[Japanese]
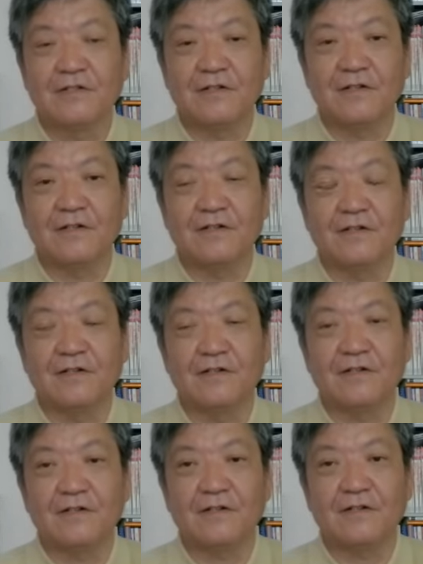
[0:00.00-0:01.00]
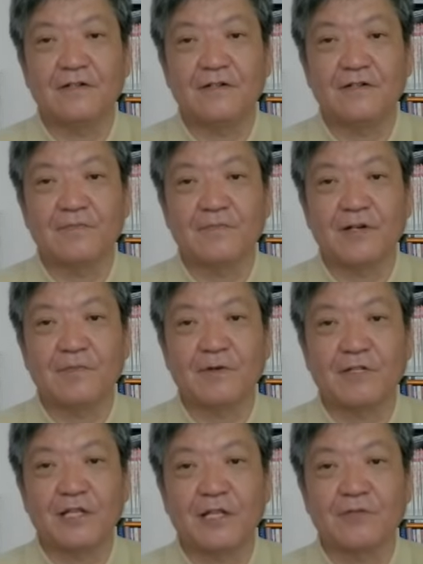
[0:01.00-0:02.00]
えー、まあ
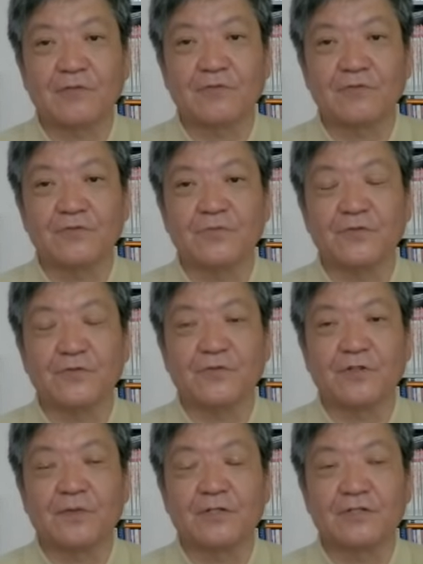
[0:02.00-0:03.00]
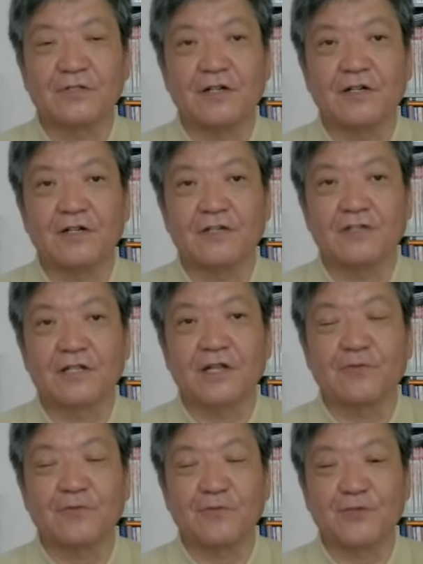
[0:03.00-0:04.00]
まあ、低能グループといいますか、
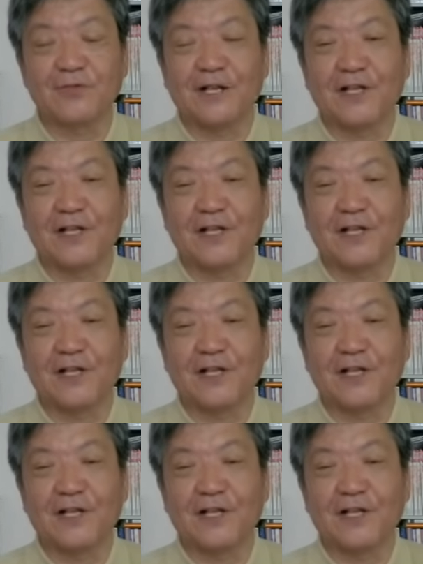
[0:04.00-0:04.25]
低能集